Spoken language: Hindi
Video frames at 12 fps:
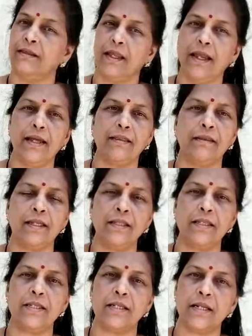थे अत्यंत
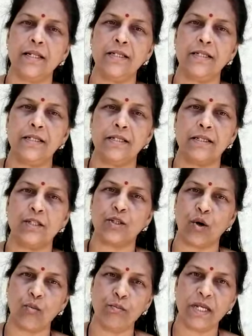सरल
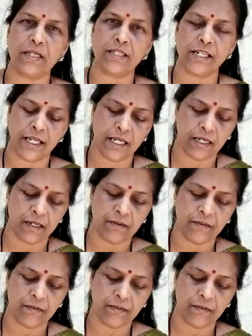सौम्य स्नेही